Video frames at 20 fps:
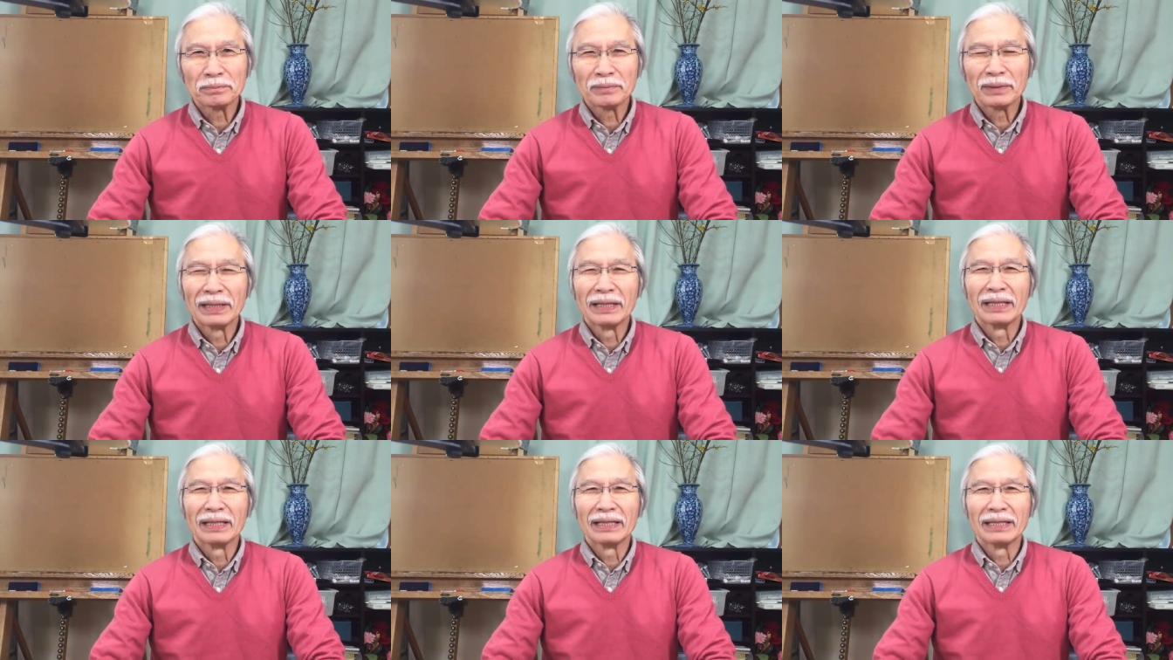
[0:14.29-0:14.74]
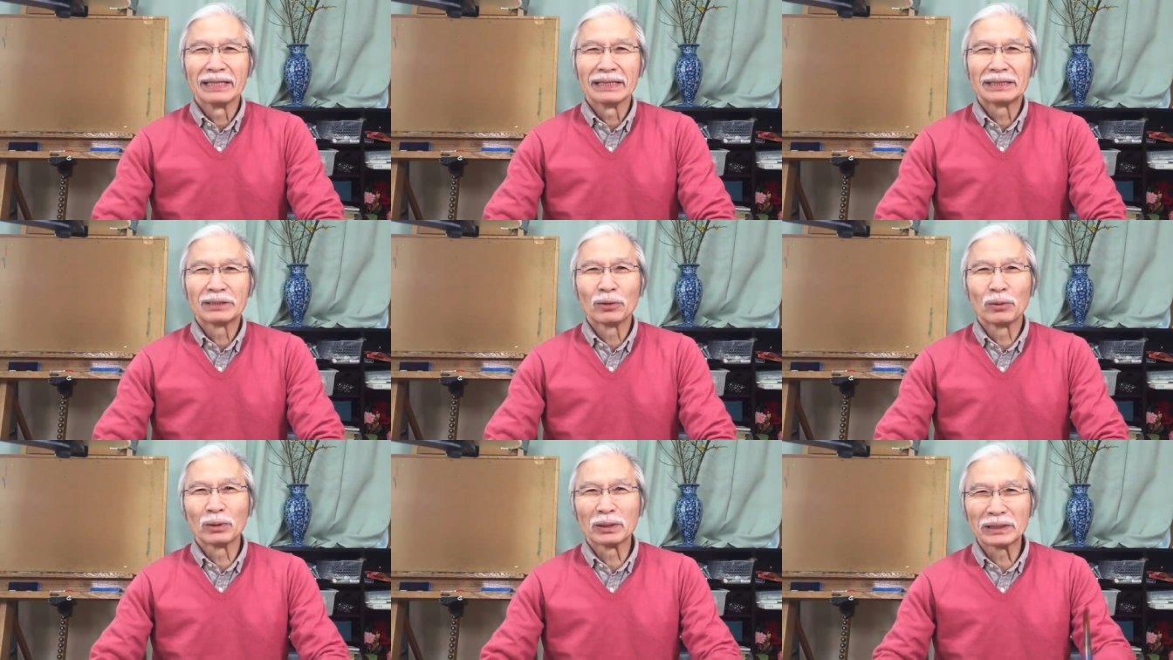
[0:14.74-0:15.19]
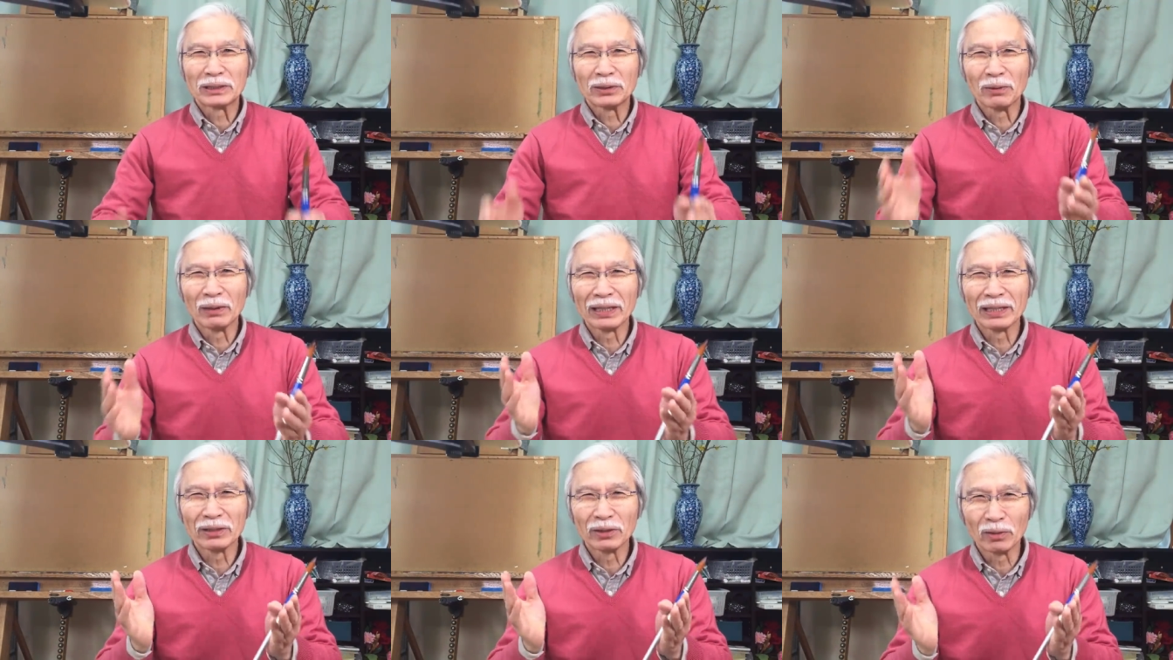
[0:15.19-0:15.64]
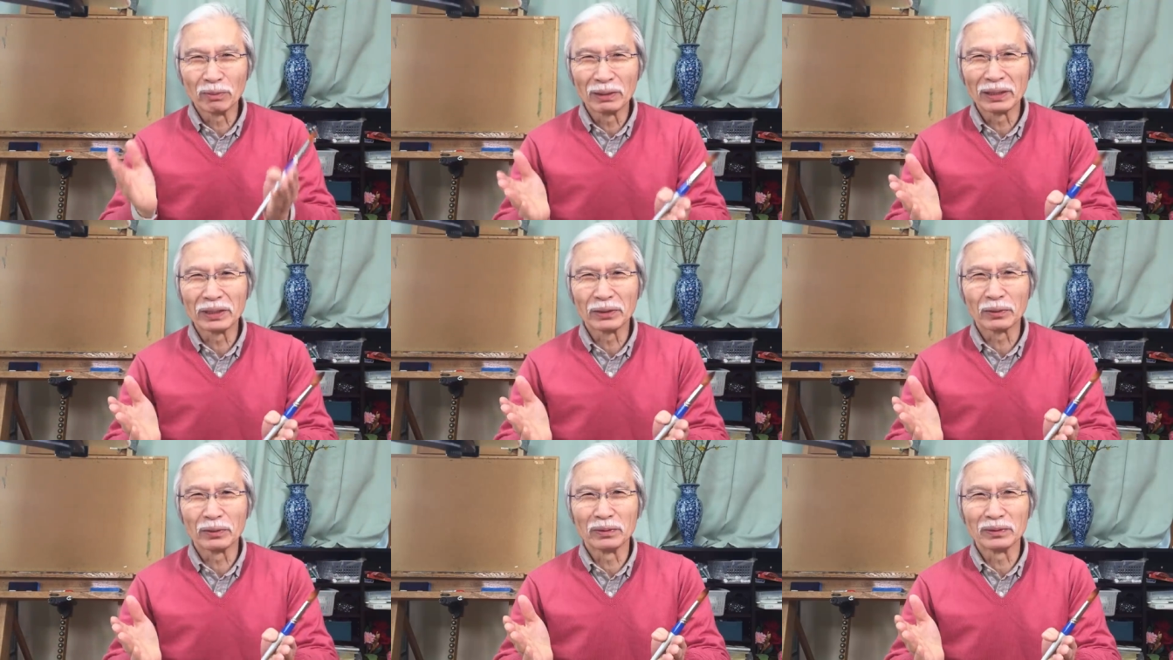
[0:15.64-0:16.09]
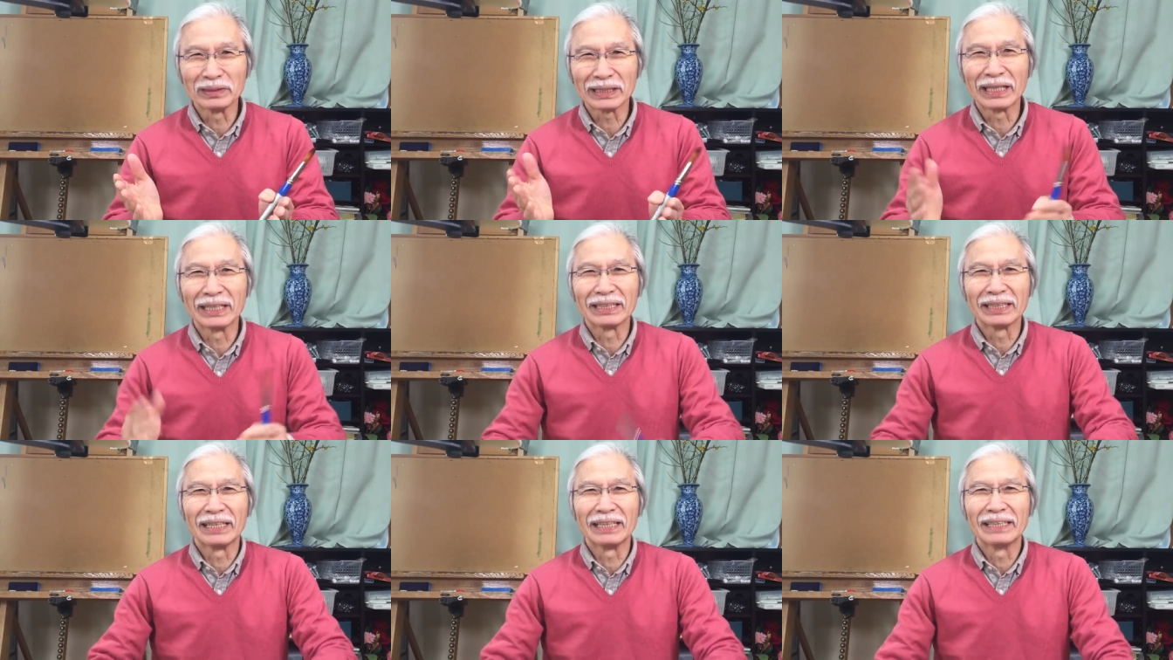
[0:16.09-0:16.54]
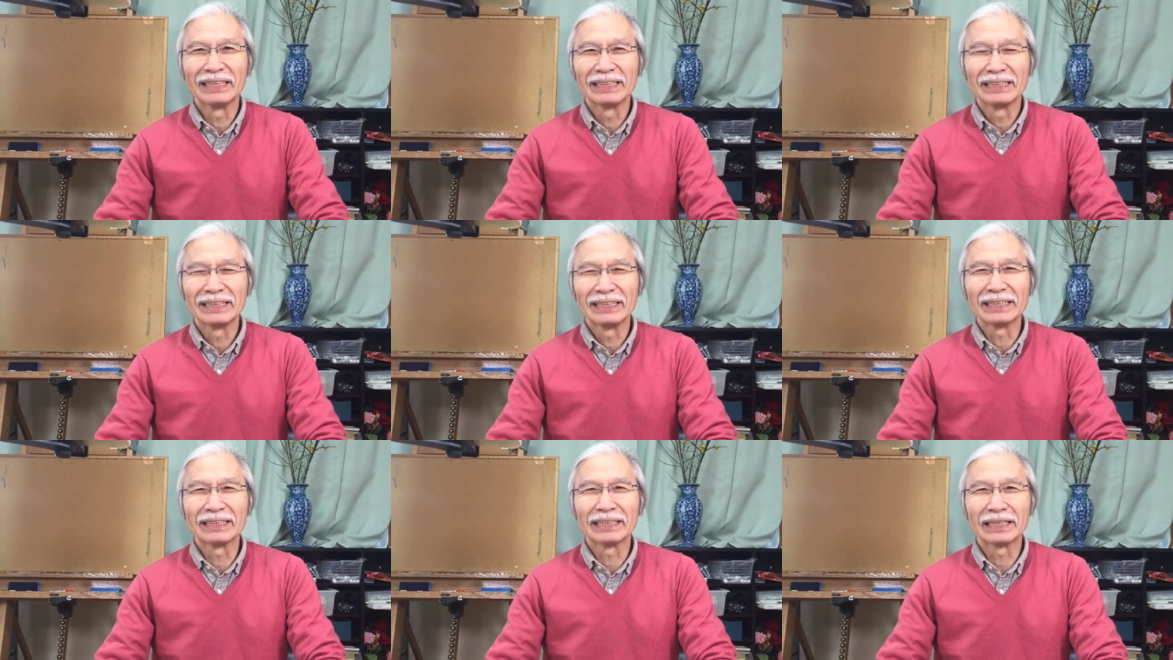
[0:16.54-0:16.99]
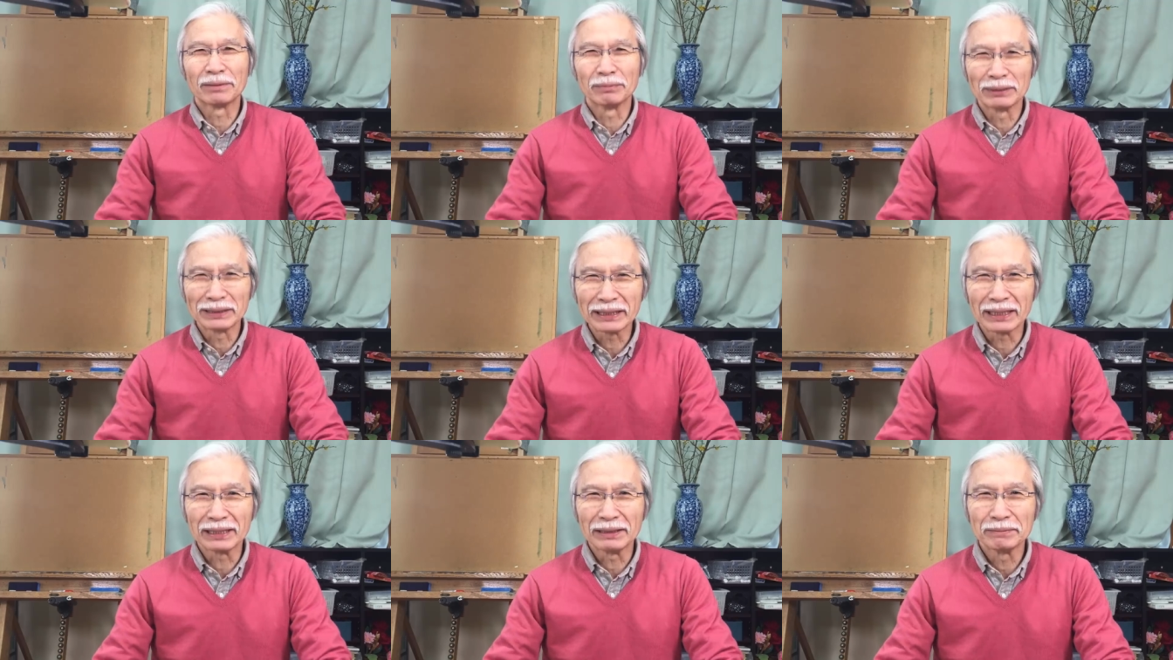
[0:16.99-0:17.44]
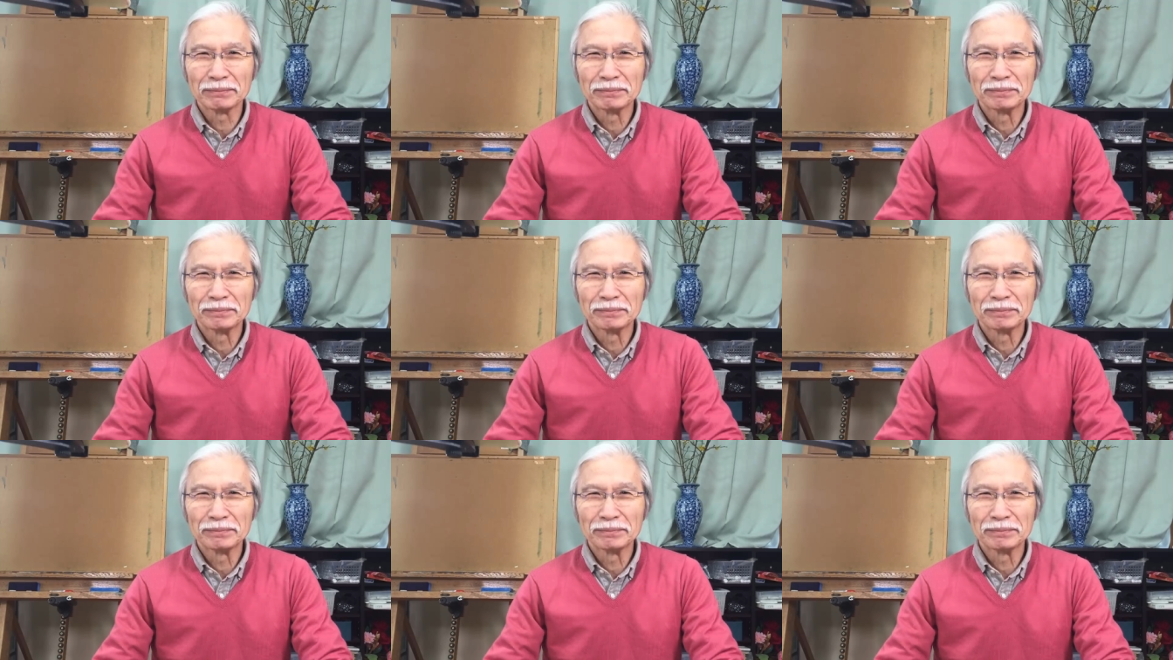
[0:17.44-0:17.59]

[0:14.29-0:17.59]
えー、超基礎編のお勉強の時間がやってきました。